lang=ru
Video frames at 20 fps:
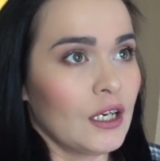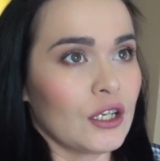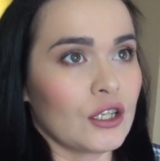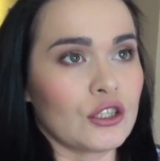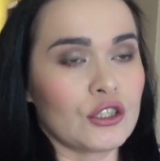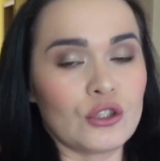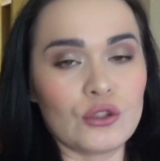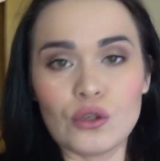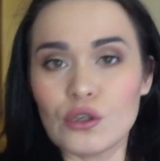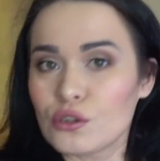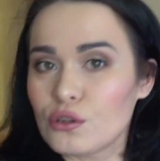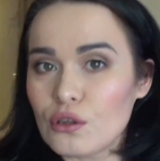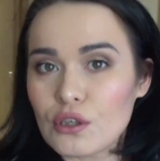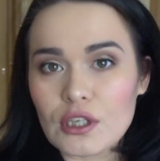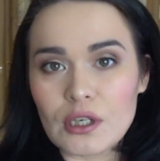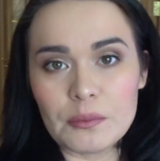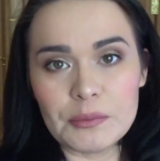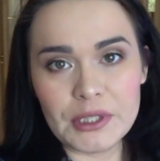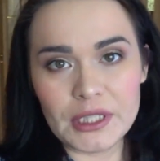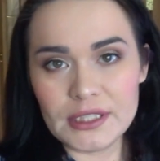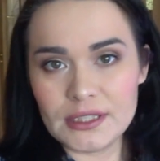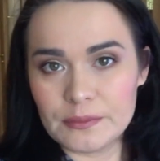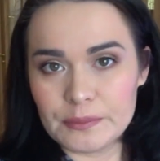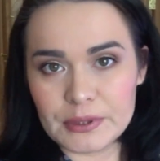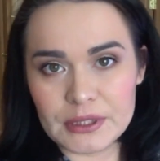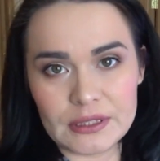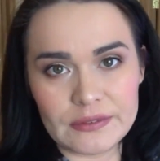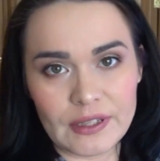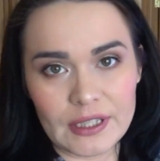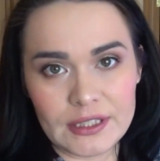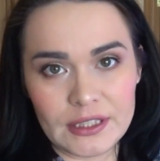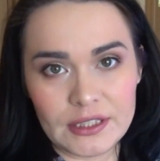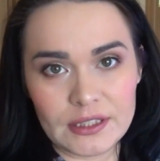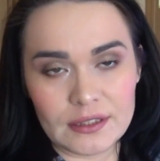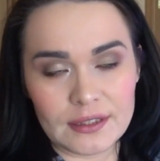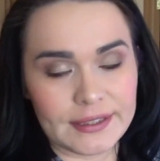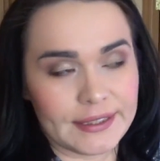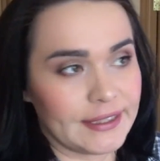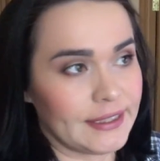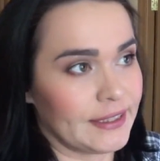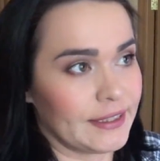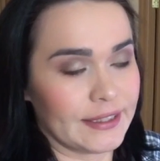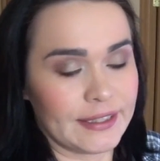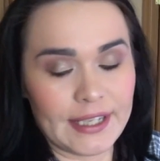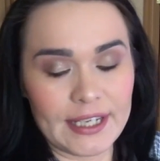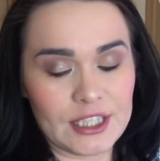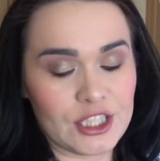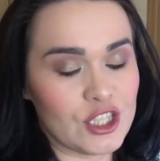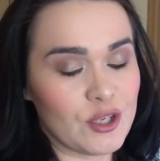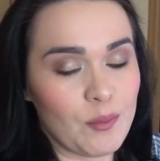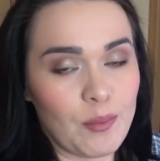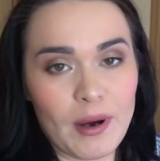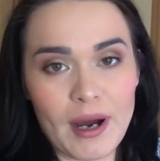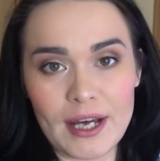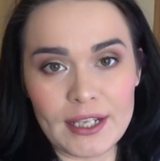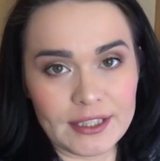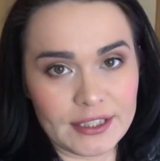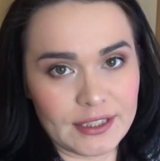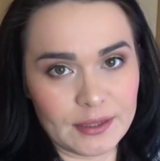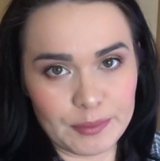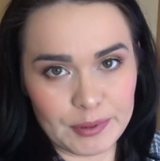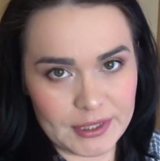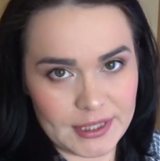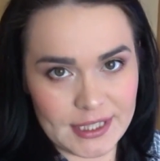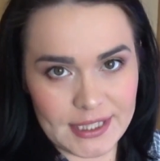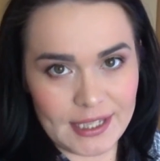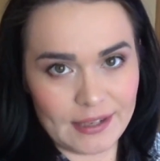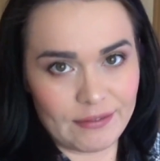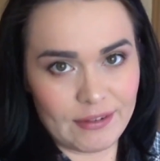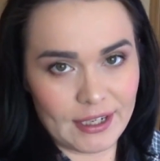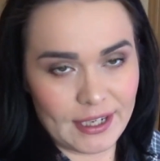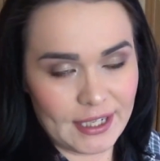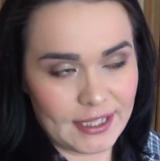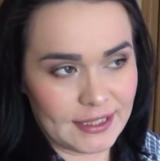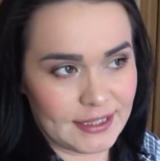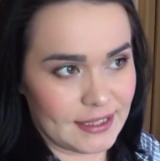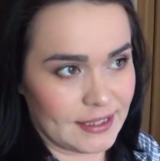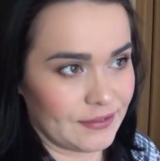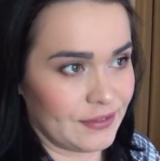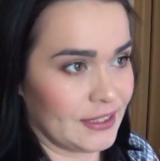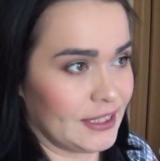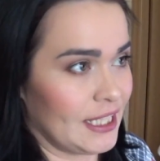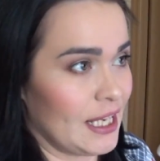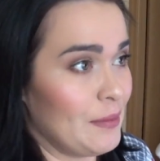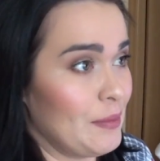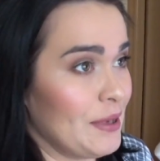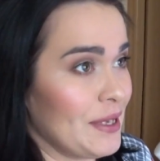Кто только мне не позвонил. Даже банки, представляете? Все